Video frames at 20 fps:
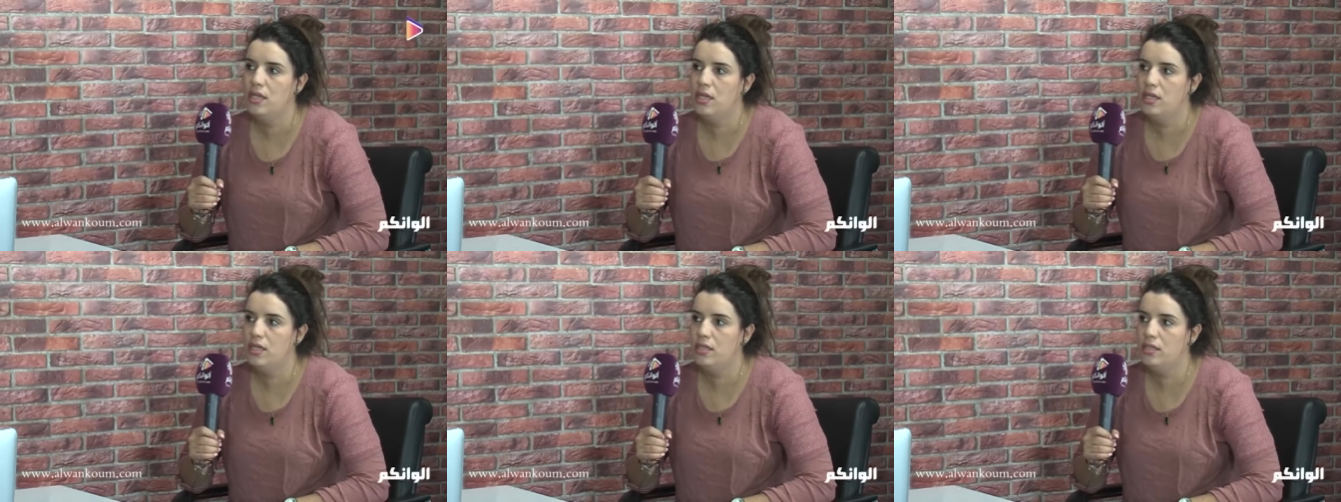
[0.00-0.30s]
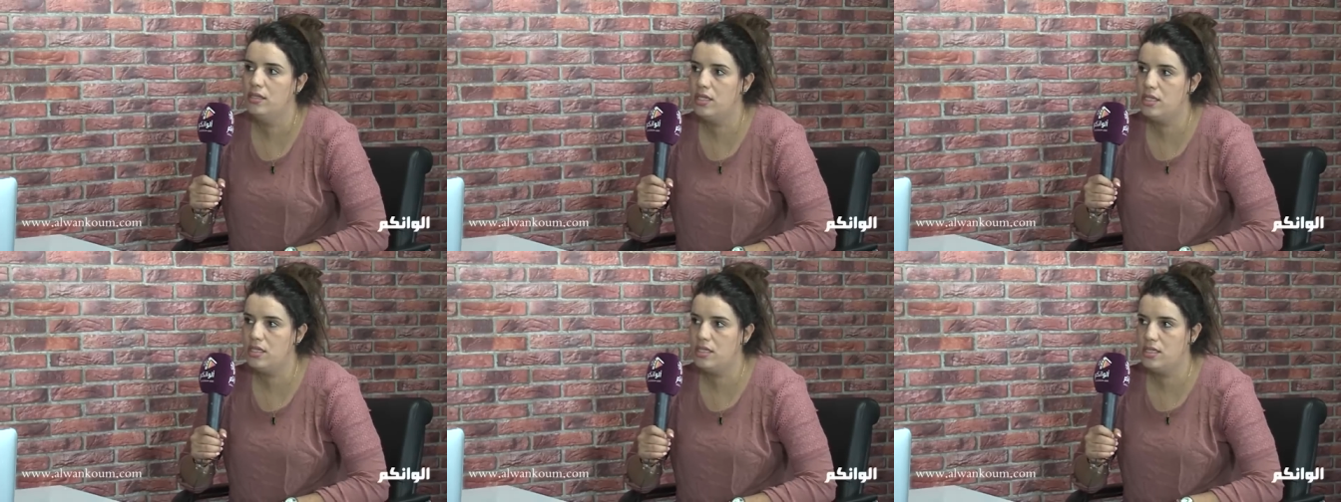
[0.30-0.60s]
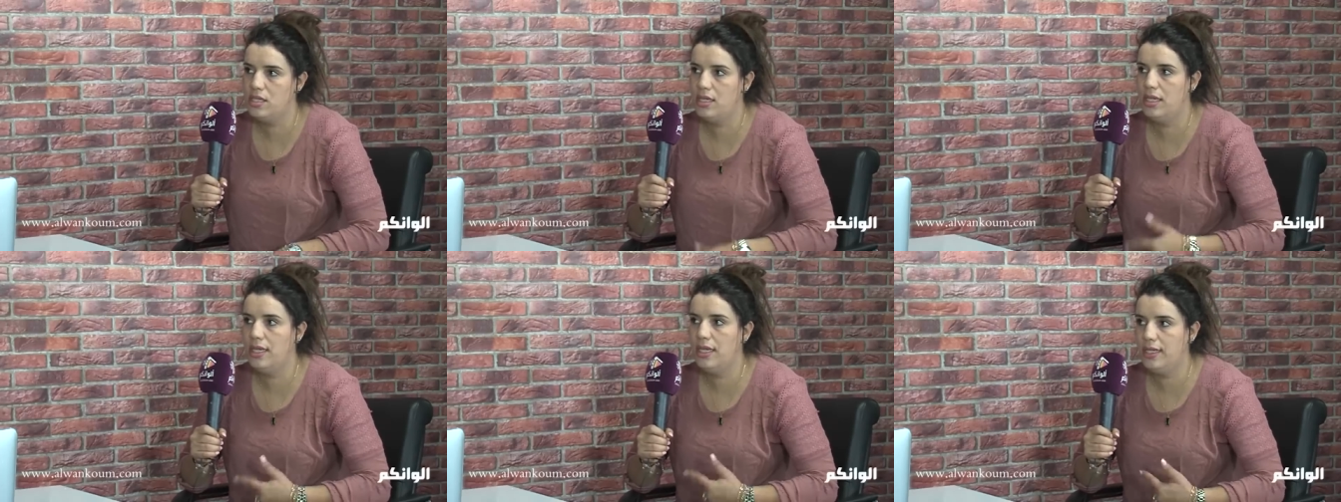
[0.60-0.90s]
درت
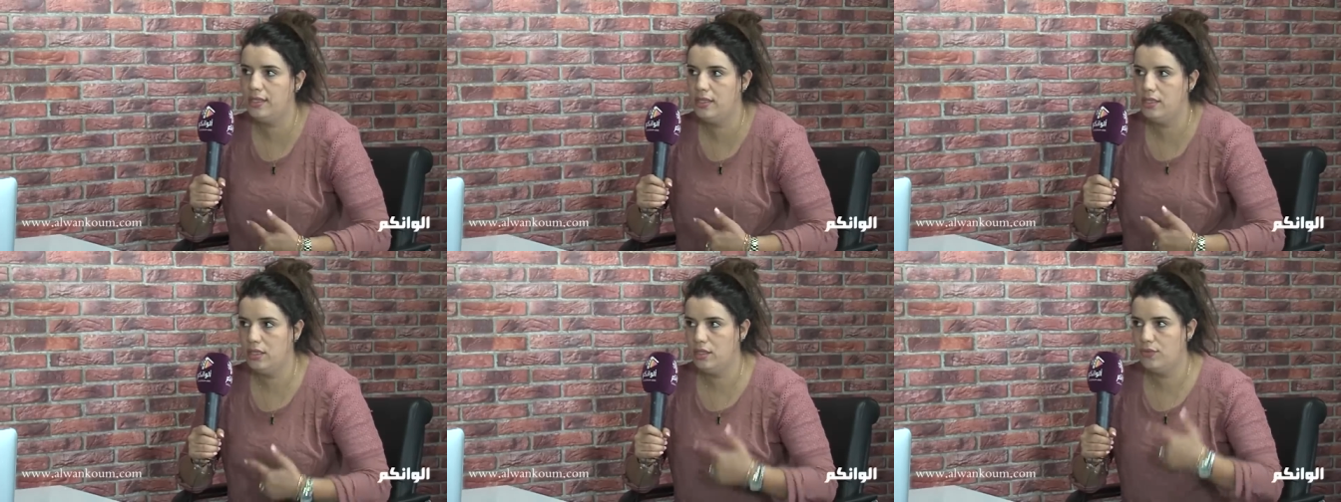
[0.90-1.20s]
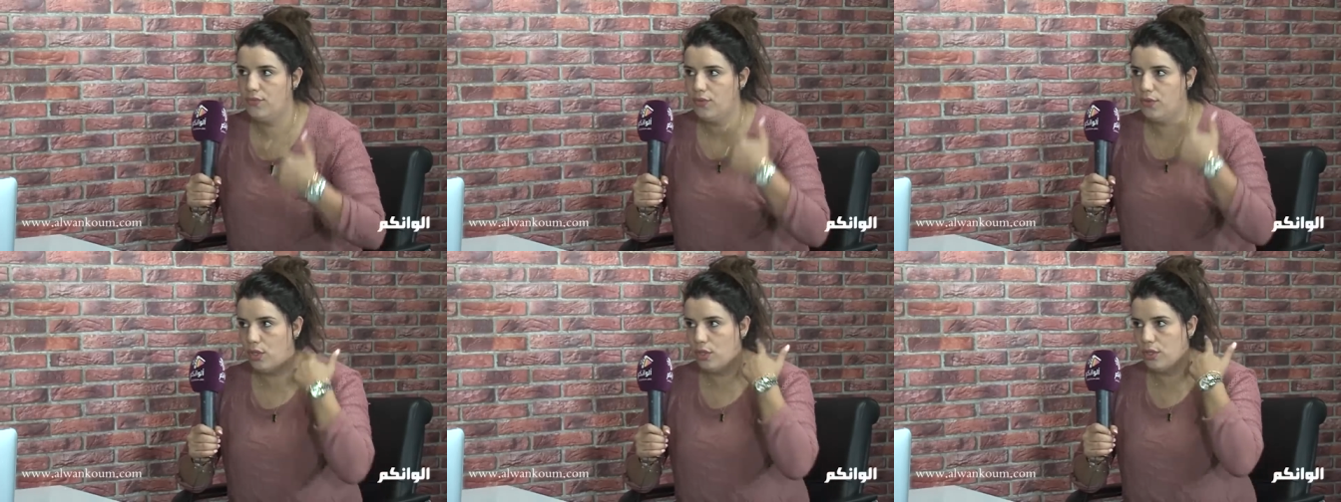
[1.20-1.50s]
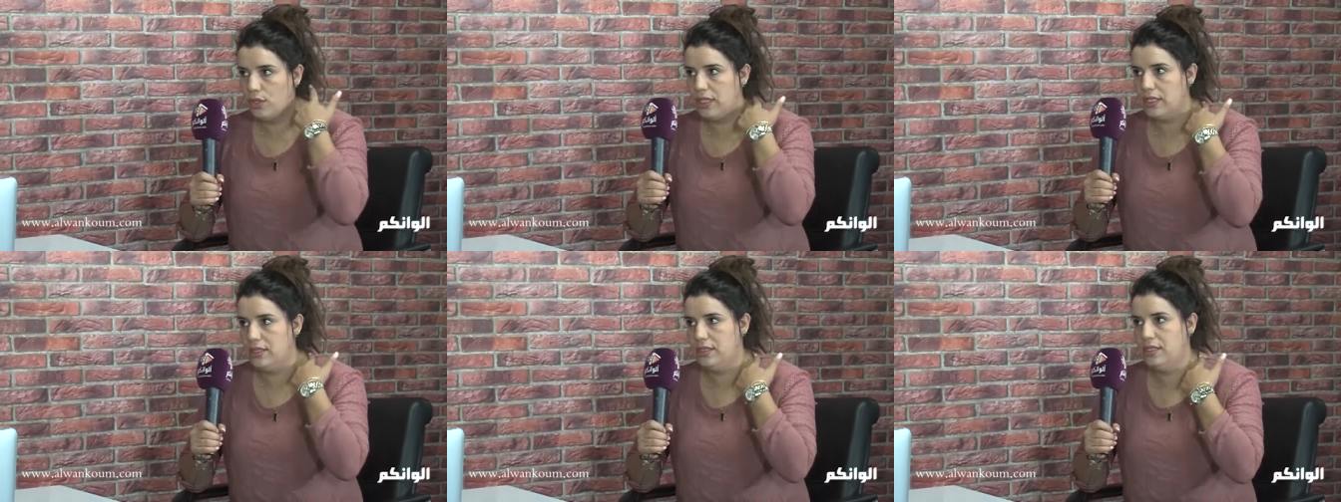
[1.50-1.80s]
الحديد في
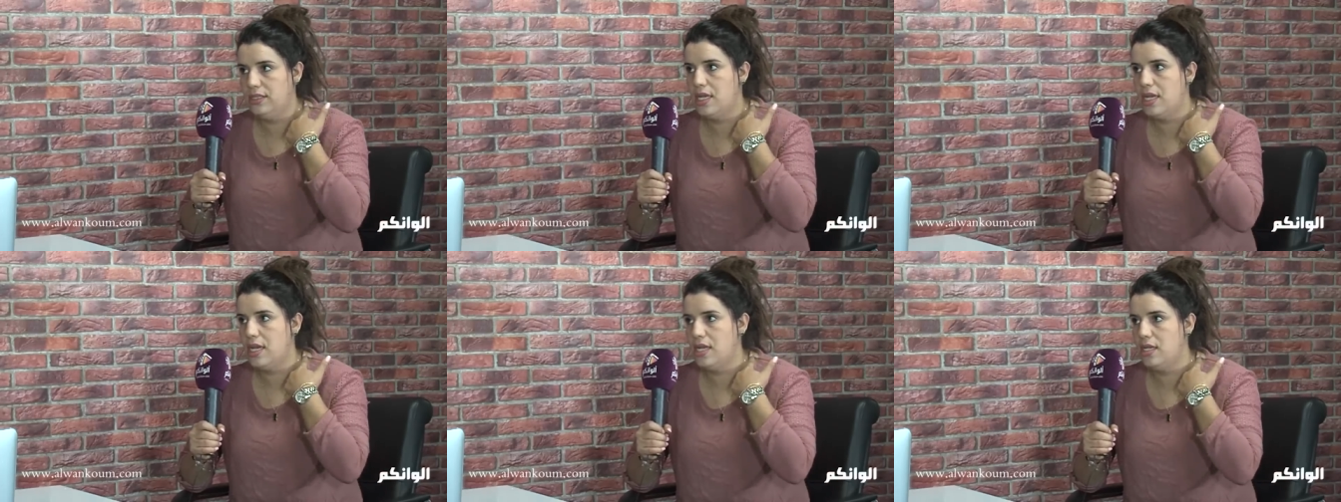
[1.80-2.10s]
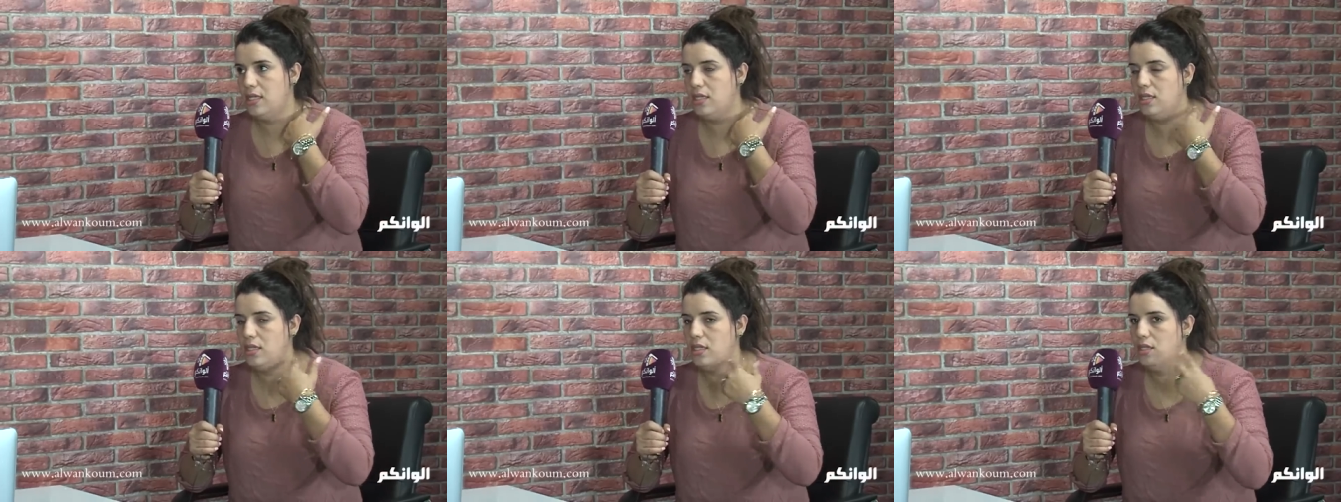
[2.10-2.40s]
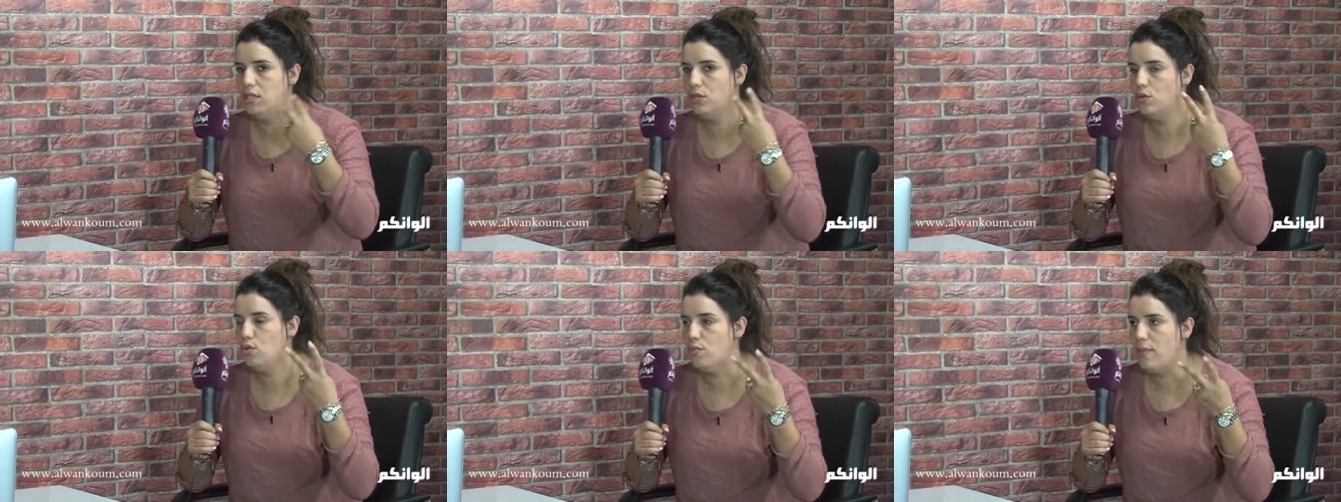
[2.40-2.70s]
العنق ديالي
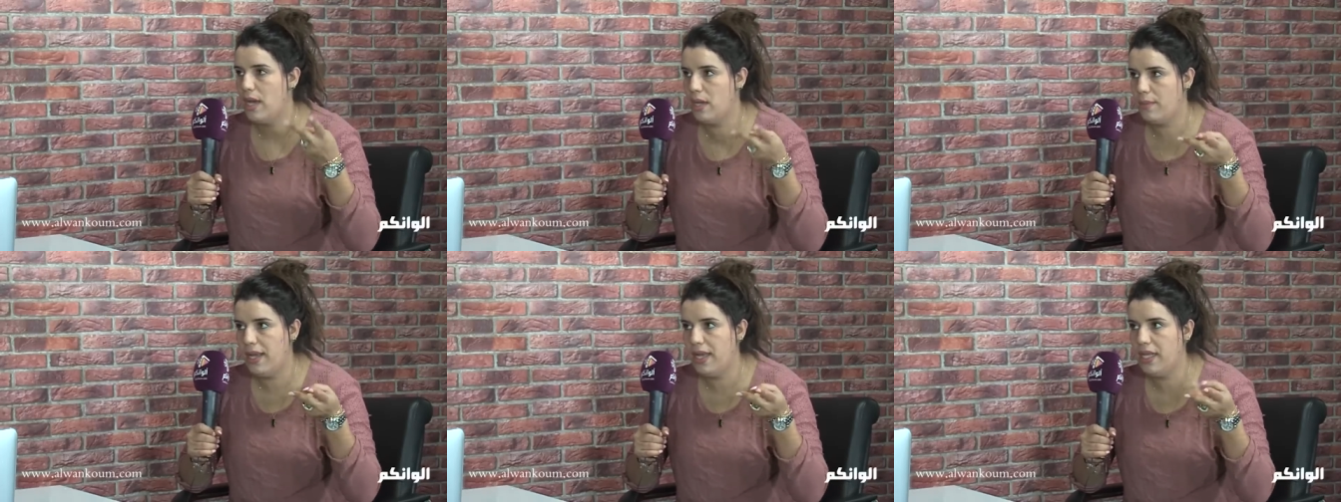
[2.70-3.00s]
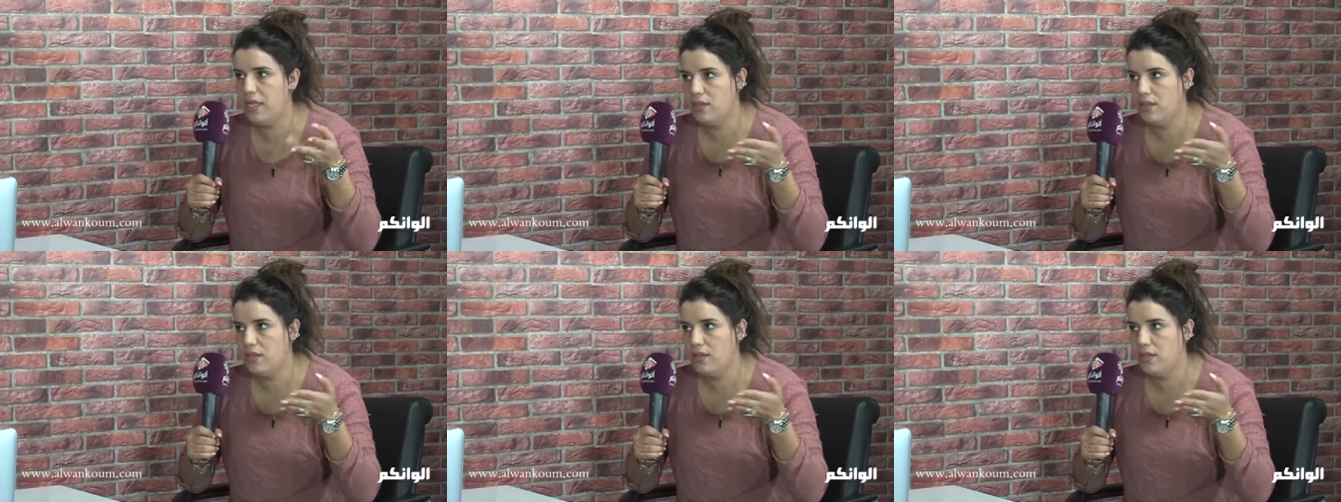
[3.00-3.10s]
اللي هما ربعه